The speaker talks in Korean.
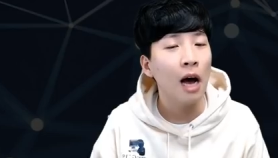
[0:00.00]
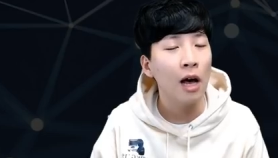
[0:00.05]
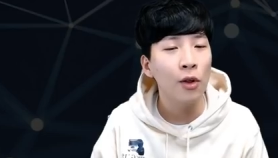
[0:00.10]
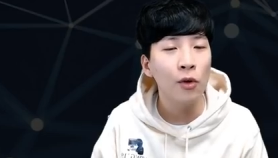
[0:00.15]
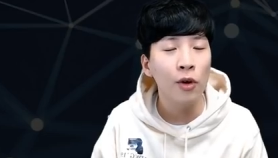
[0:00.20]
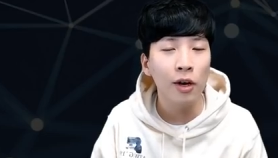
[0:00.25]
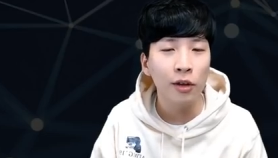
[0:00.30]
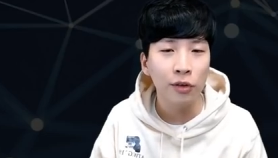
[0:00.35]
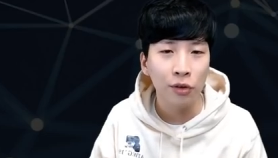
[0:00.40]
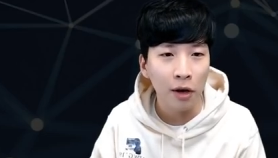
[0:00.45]

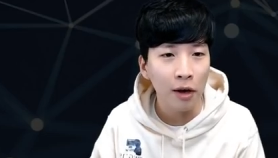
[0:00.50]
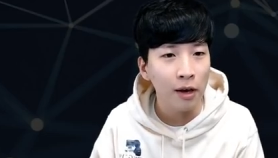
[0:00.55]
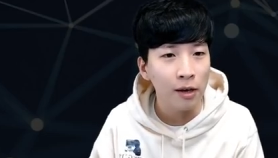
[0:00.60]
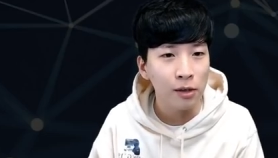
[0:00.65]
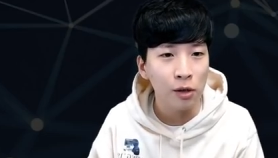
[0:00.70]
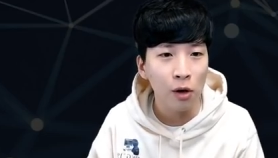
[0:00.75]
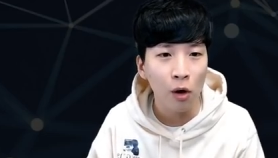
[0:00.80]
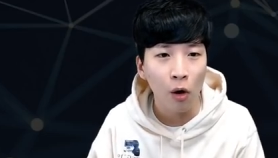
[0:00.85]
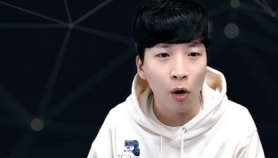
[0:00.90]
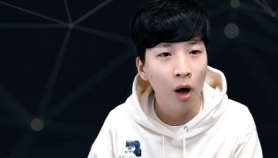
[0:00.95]
단어에
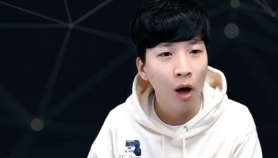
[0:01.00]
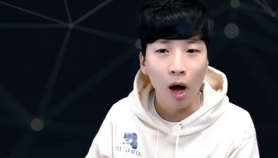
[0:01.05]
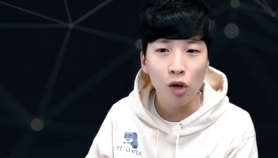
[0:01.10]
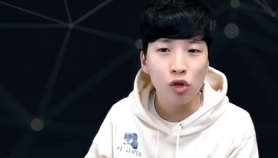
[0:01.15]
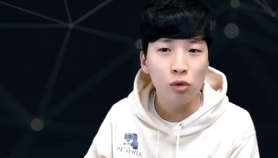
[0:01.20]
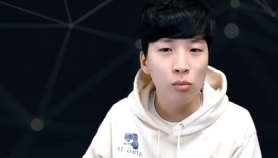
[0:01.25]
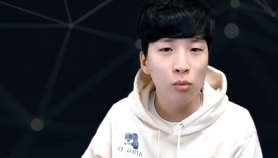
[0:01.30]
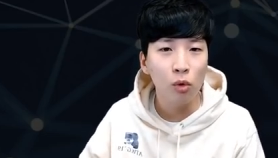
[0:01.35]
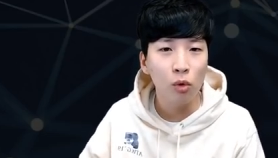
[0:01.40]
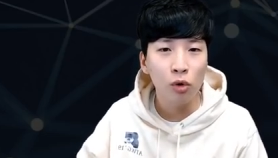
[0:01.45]
대해서
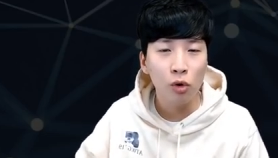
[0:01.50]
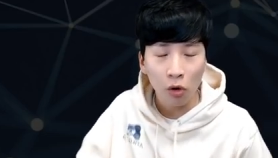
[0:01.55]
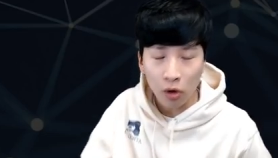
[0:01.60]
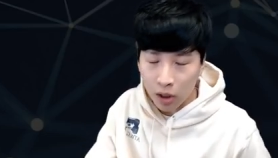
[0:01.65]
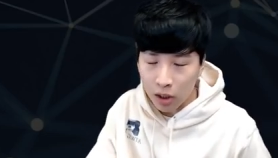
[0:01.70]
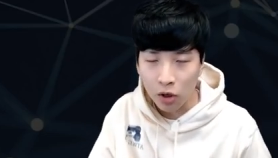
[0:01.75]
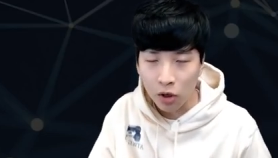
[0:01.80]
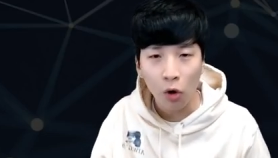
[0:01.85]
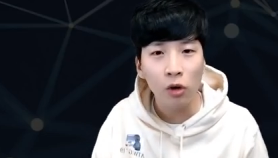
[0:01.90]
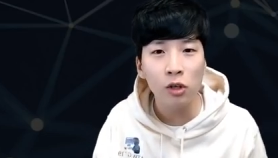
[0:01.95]
아주 뭐
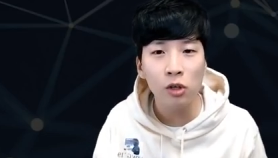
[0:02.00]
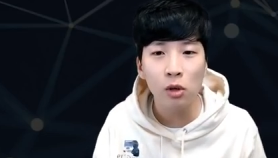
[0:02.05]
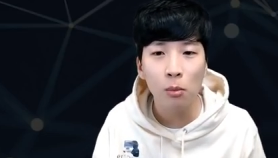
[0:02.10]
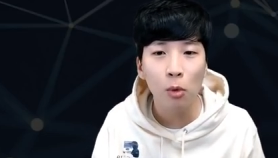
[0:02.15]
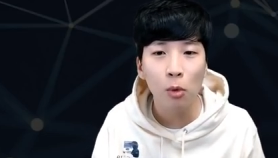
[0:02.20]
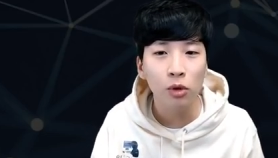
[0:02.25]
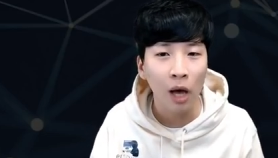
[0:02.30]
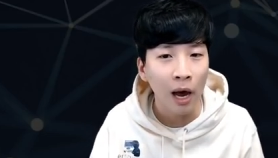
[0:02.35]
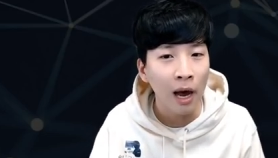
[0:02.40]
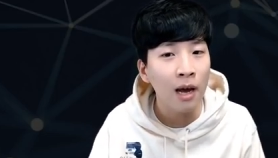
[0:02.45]
여기저기서
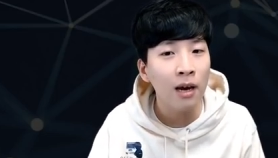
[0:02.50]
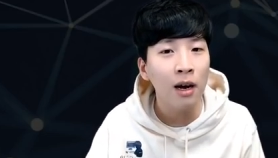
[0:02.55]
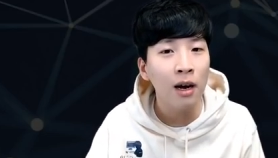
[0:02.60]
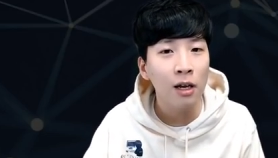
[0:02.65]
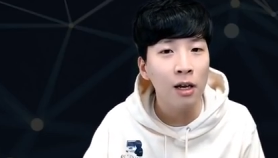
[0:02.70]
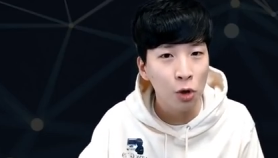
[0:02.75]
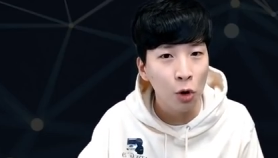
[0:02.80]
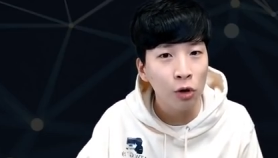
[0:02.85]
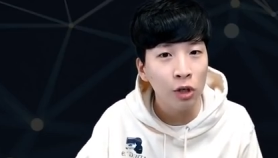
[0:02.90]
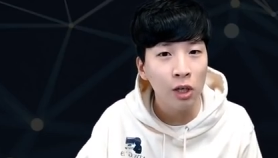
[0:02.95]
뭐
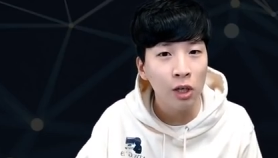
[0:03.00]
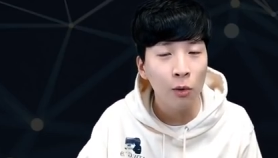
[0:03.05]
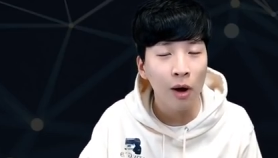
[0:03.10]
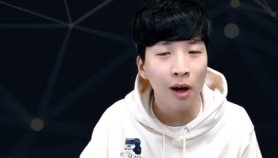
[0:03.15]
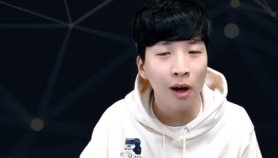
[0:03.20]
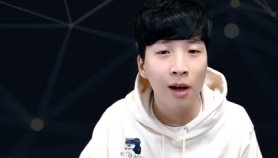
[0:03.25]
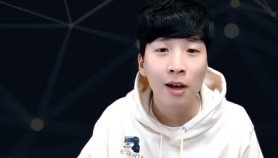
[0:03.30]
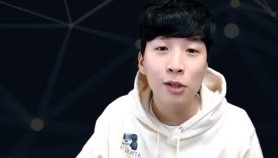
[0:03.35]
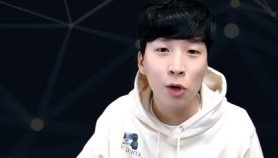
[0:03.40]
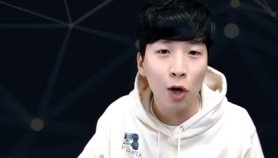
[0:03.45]
다양한
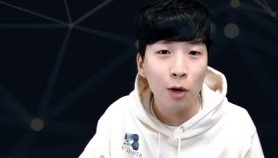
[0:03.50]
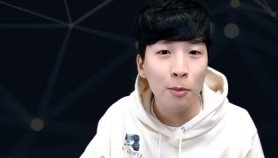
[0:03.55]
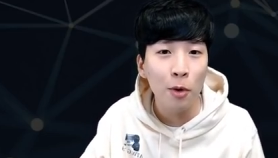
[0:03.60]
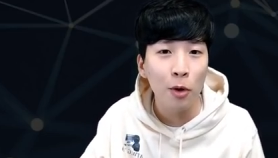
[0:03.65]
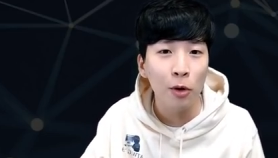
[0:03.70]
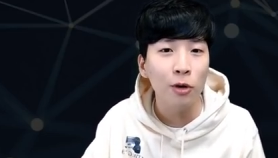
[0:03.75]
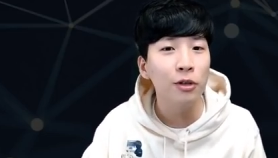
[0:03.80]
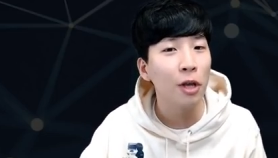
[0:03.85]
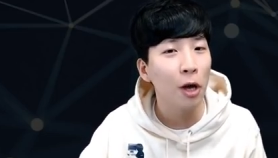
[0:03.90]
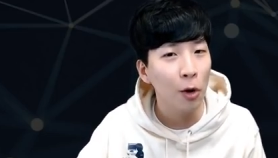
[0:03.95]
정의와
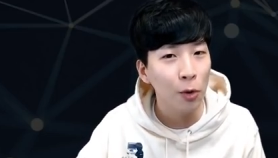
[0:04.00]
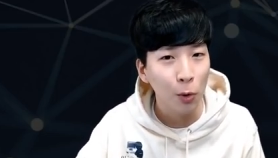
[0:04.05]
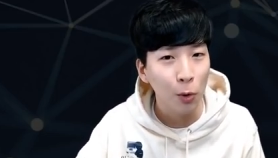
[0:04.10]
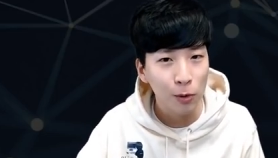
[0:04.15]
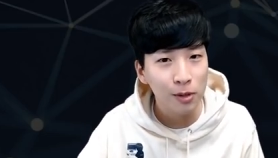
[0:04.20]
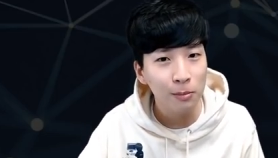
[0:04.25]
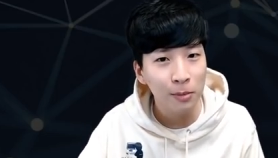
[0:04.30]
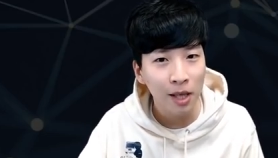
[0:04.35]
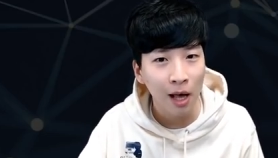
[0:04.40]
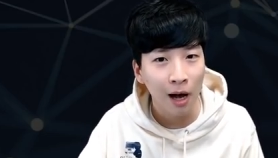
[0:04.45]
설명을
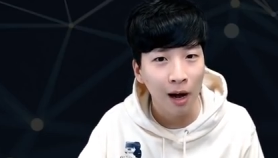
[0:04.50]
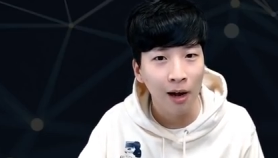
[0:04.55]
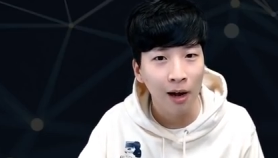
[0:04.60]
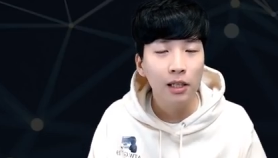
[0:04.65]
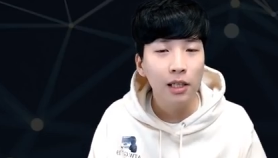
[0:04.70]
내어놓습니다.